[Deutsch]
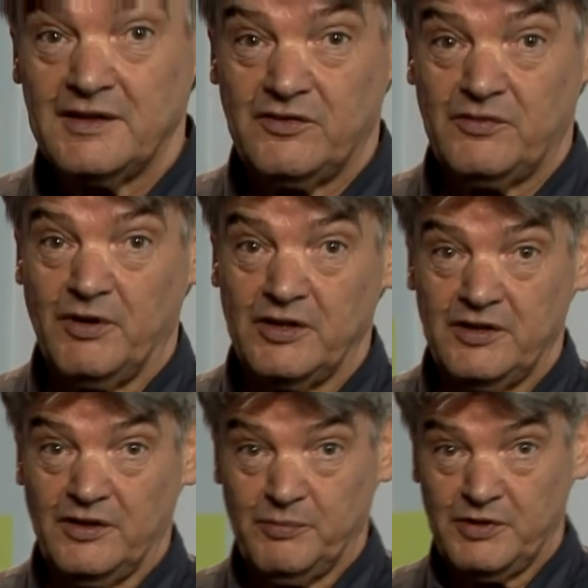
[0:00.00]
das war
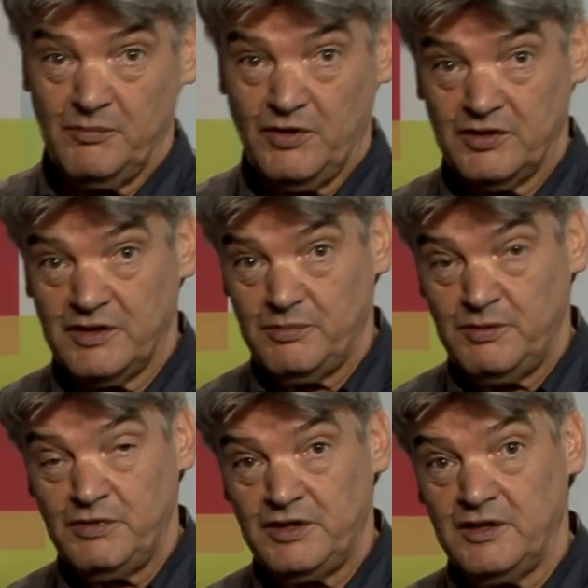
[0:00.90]
nicht abgemacht, ich will
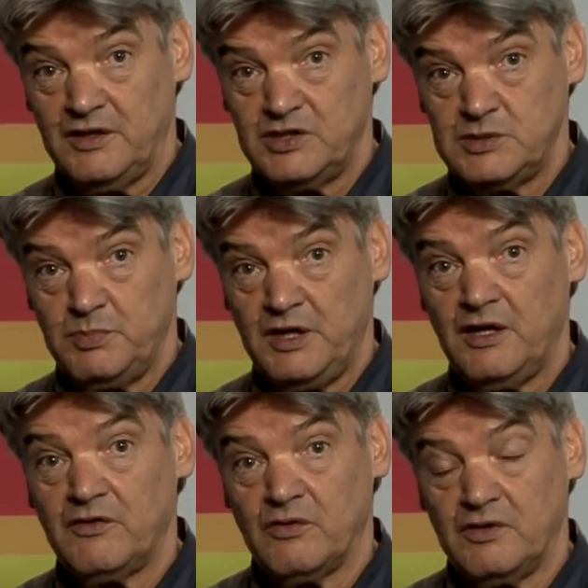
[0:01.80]
mit dir nicht
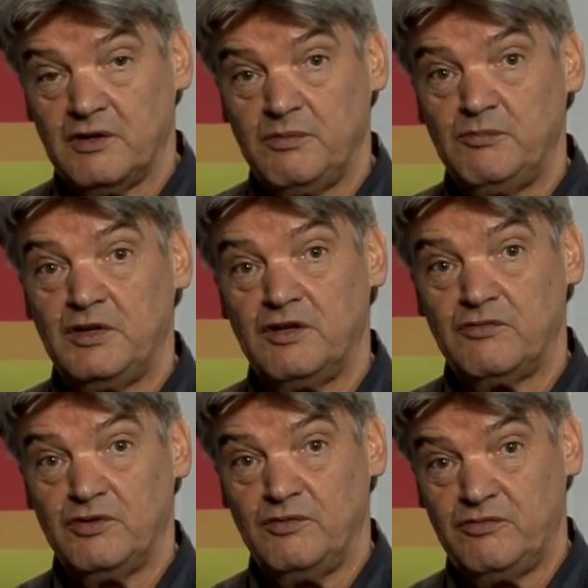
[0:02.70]
spielen, sondern ich will mit dir
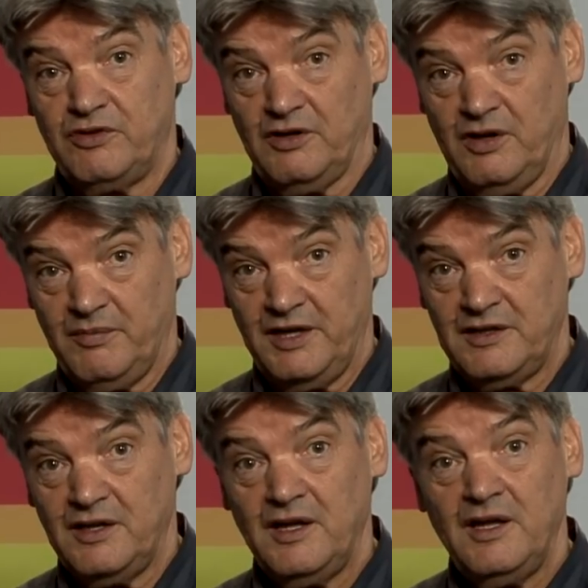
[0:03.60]
vernünftig
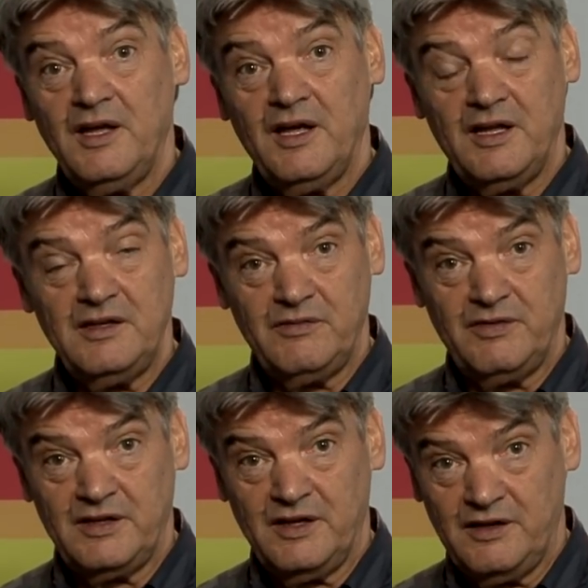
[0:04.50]
arbeiten.
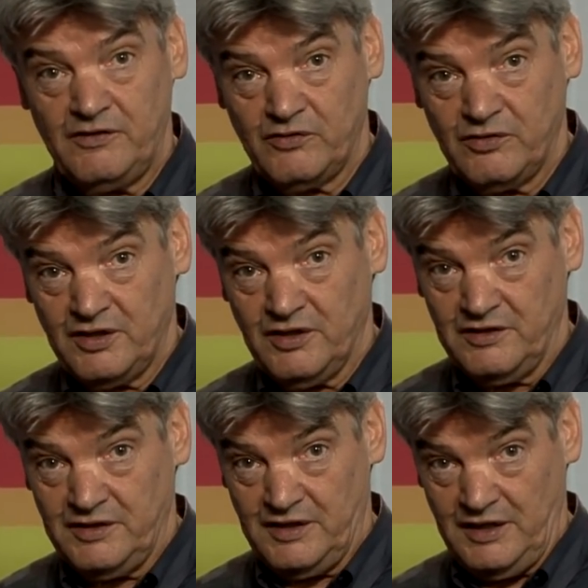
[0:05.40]
Entweder hältst du dich
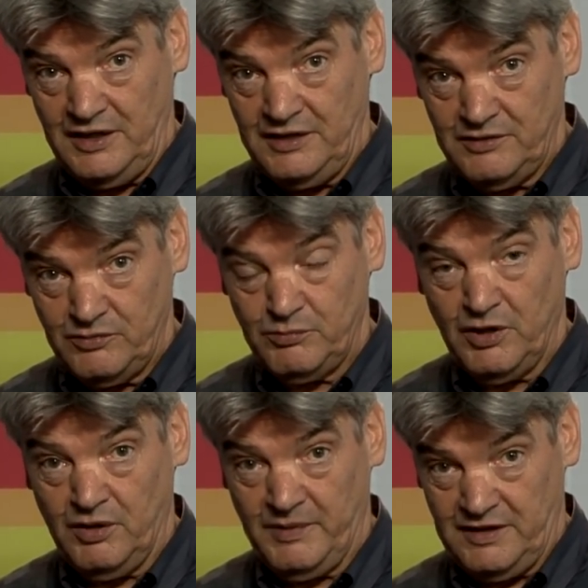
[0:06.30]
an die Regeln und
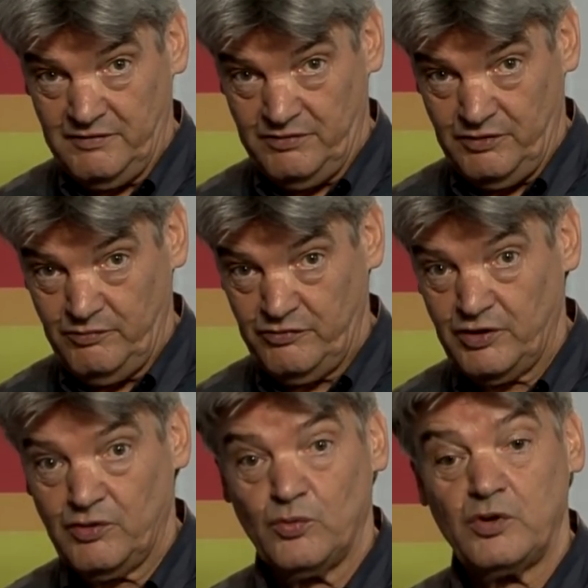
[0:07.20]
wir arbeiten
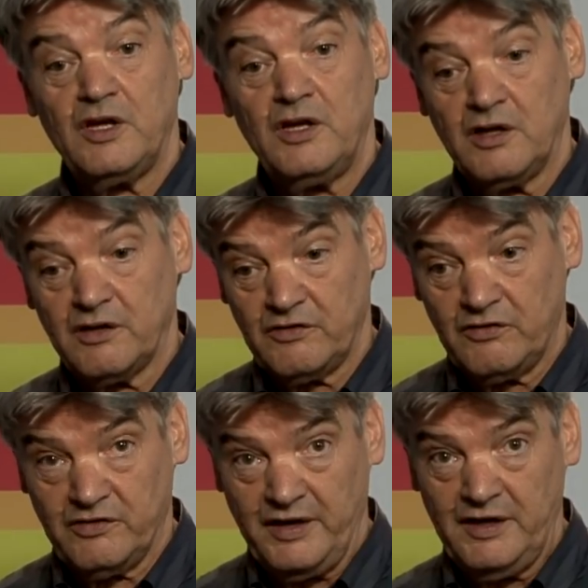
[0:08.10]
vernünftig, oder ich lasse
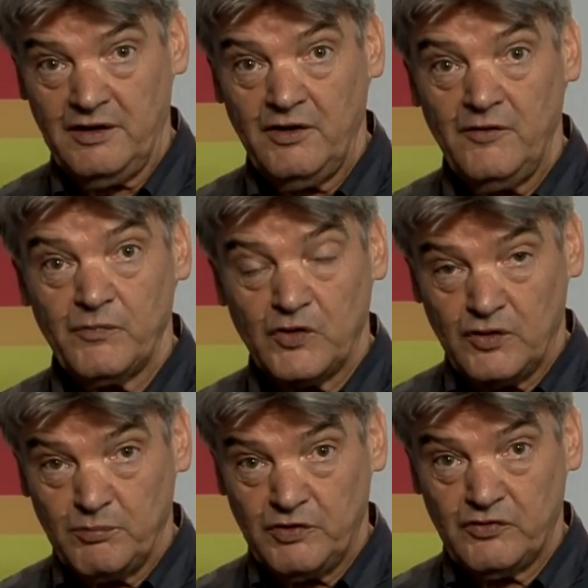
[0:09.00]
es sein und
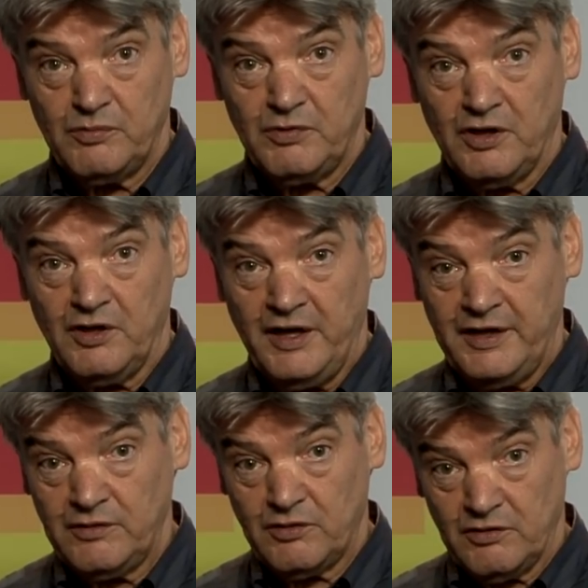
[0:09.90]
dann bist du wieder
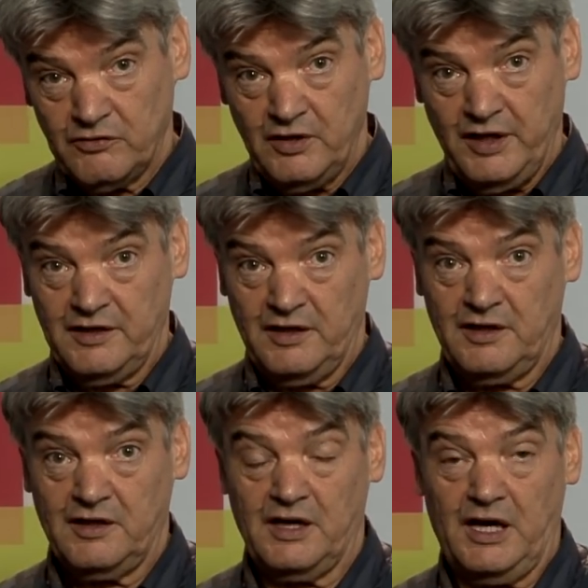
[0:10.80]
allein und kannst allein
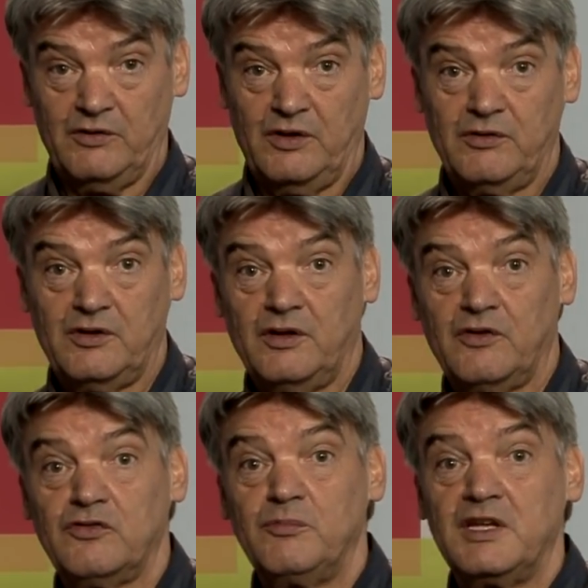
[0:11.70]
dahin graudern und dann
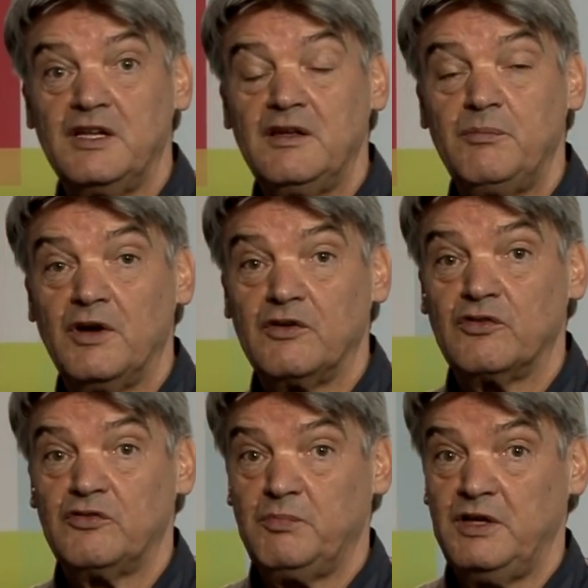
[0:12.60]
hast du mich nicht mehr
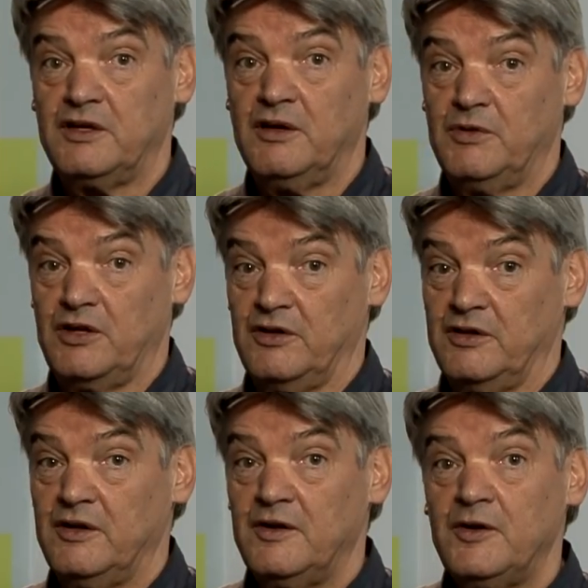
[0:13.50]
als Spielkameraden.